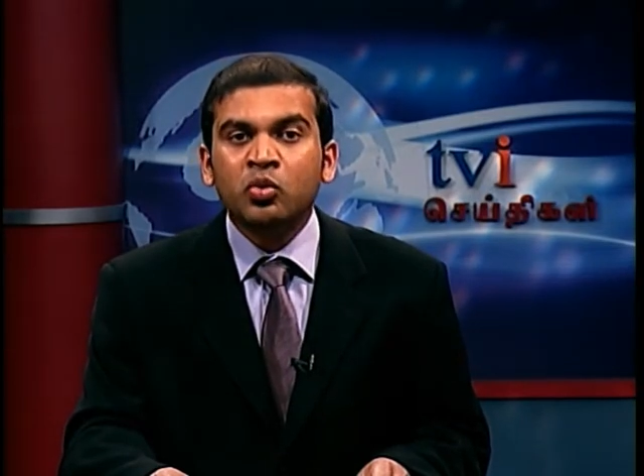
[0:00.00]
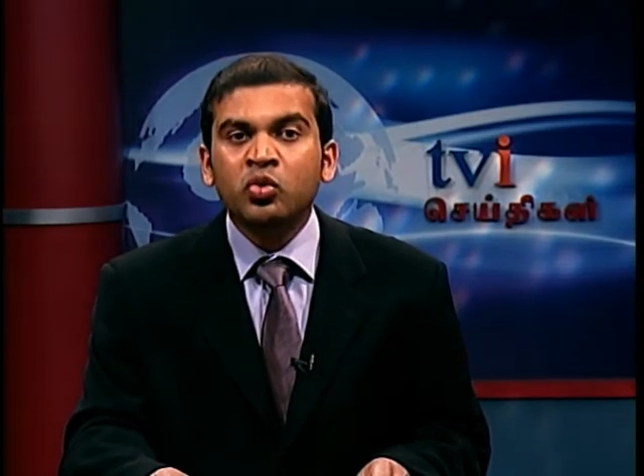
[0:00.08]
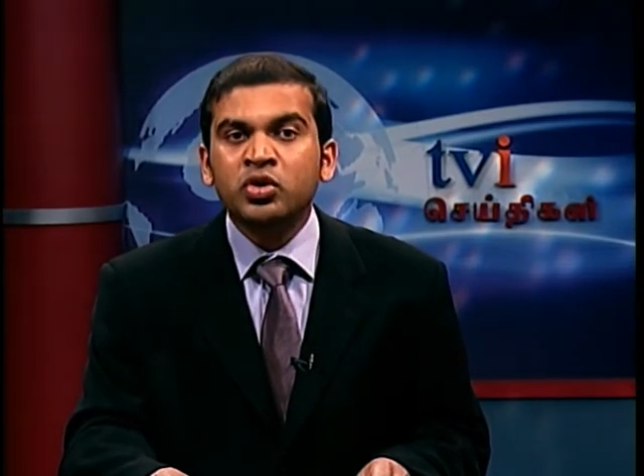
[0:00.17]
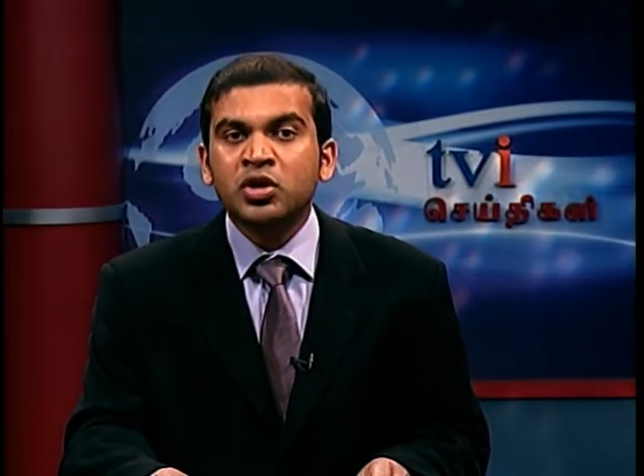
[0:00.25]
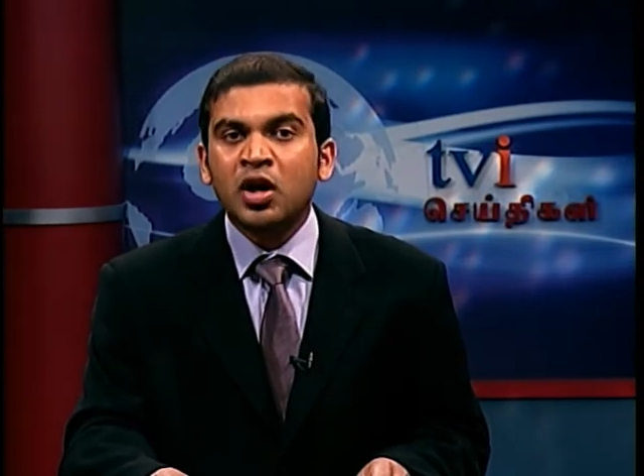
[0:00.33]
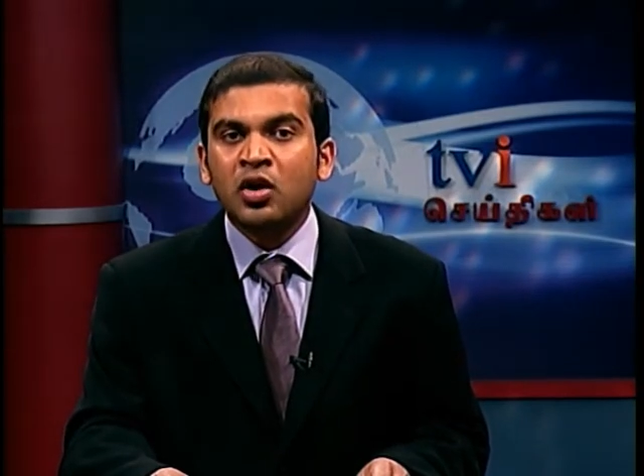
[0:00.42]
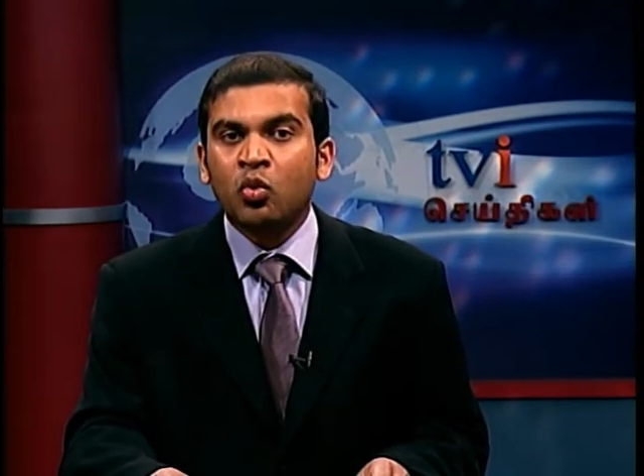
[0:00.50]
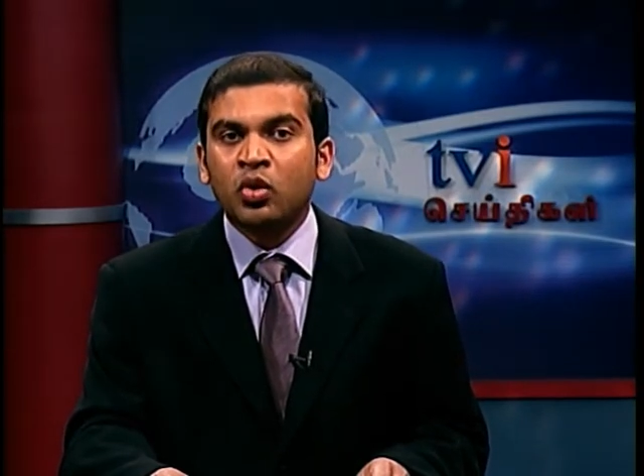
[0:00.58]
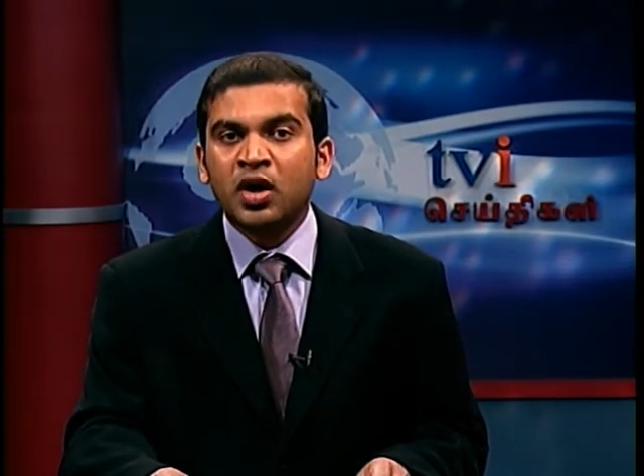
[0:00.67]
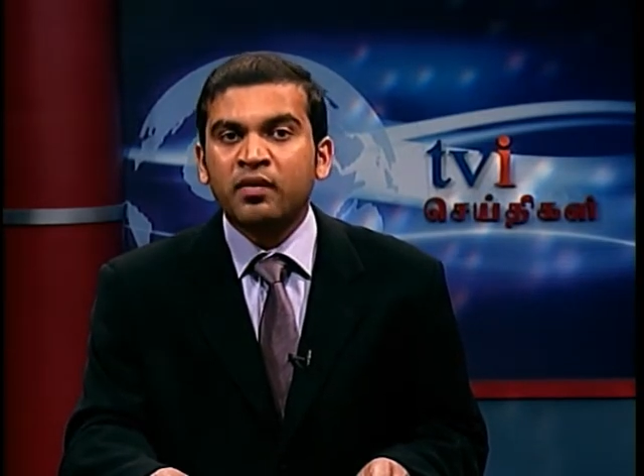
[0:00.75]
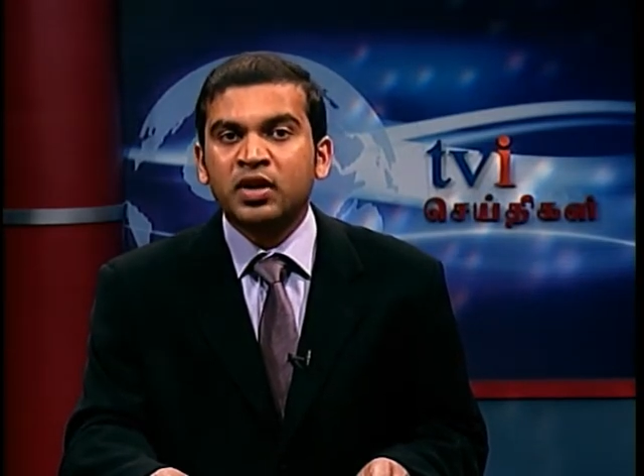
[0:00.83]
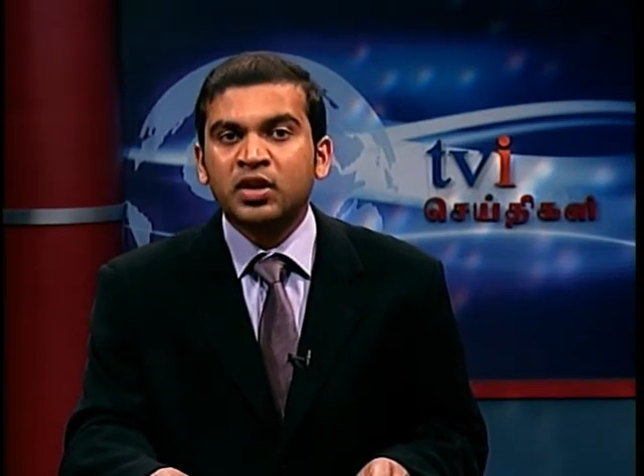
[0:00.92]
மூன்று நாள்
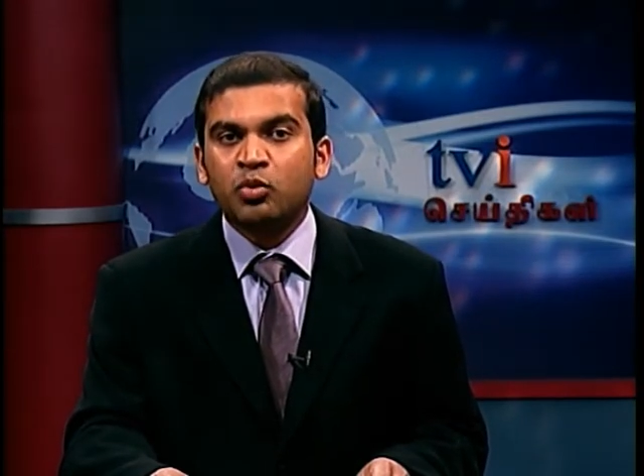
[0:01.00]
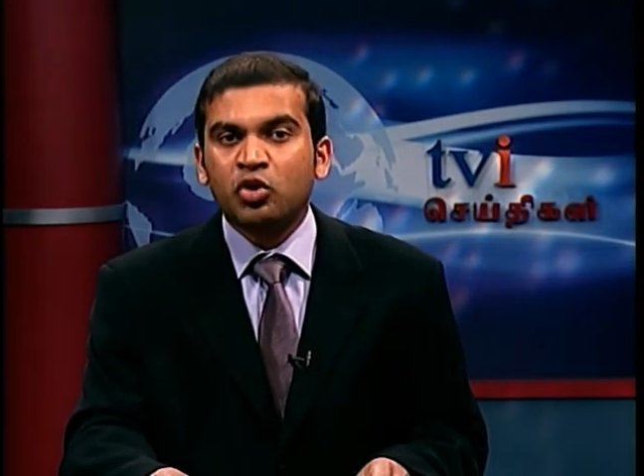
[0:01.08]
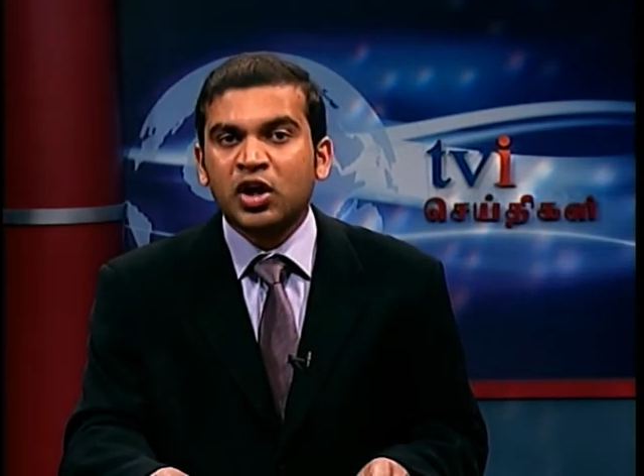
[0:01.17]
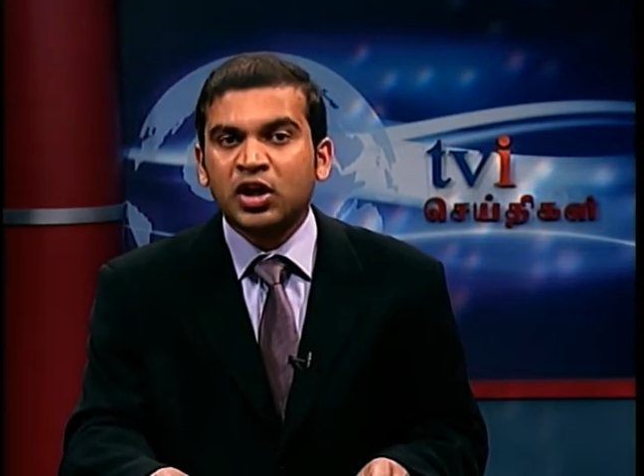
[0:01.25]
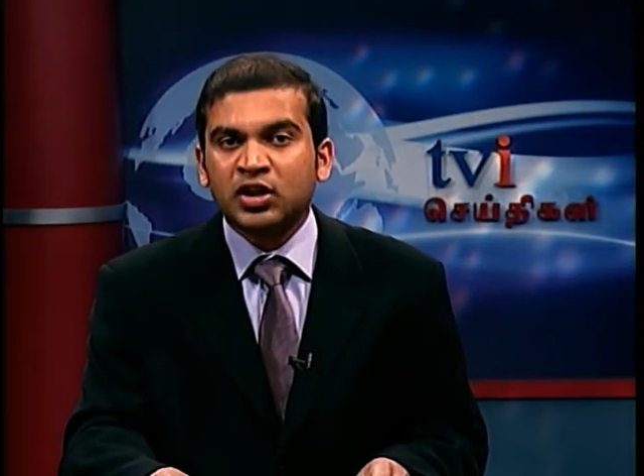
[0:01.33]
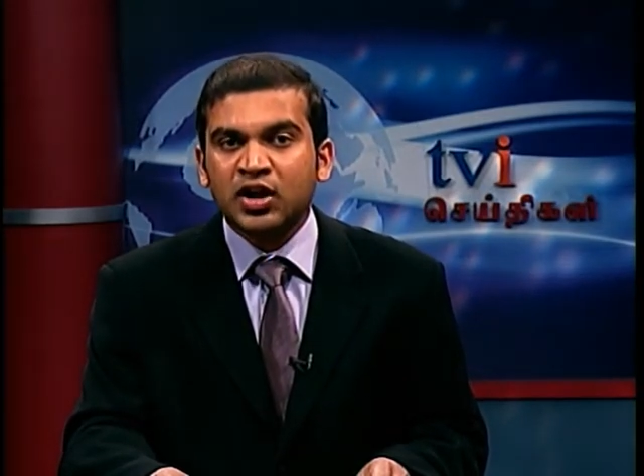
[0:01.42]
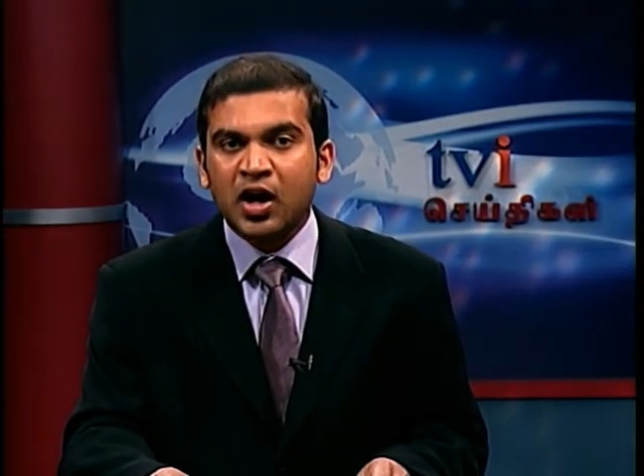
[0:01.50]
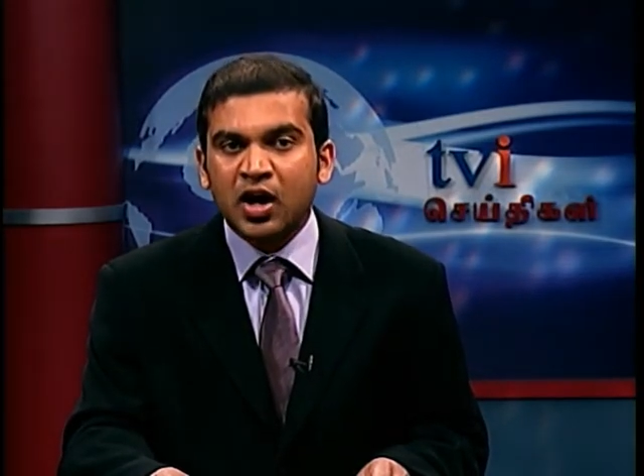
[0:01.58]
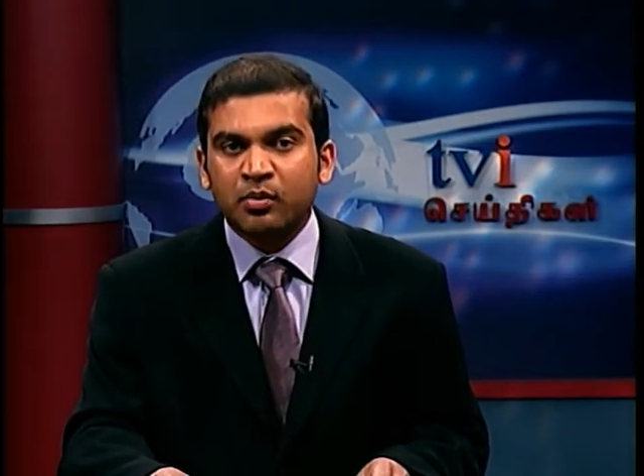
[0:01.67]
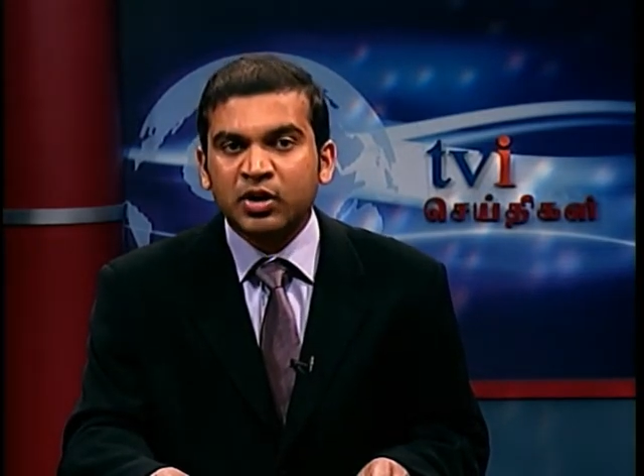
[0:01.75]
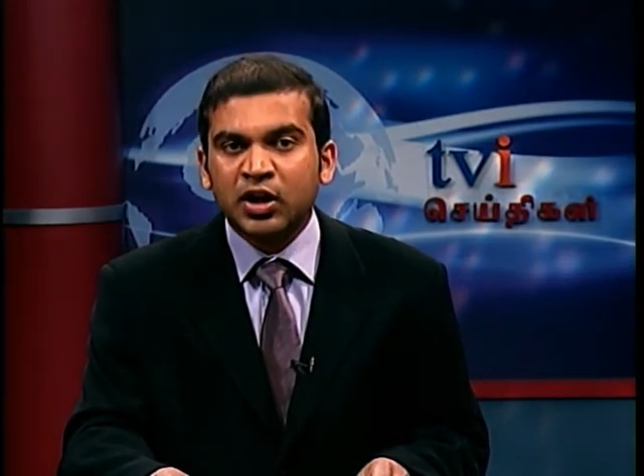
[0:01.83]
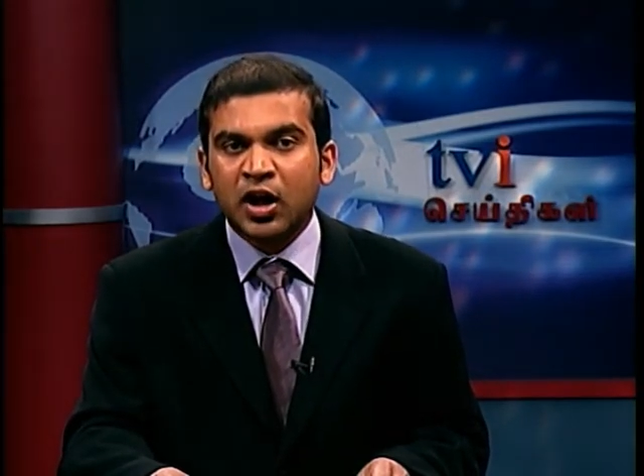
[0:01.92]
உண்ணாவிரத போராட்டத்தை
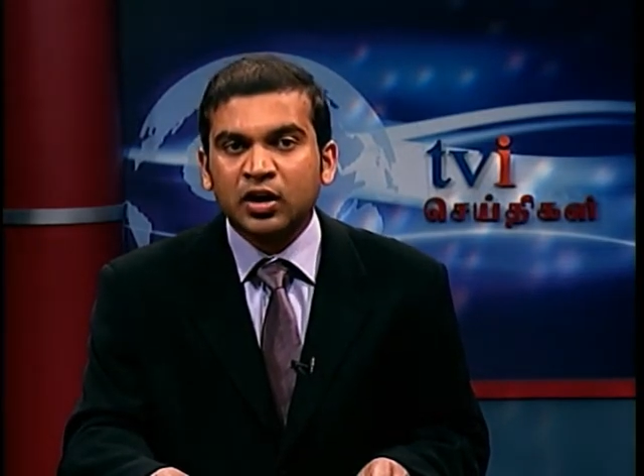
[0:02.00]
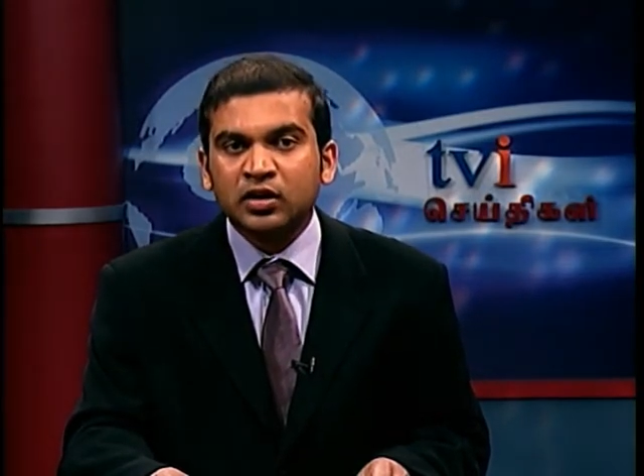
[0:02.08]
ஆரம்பித்தார்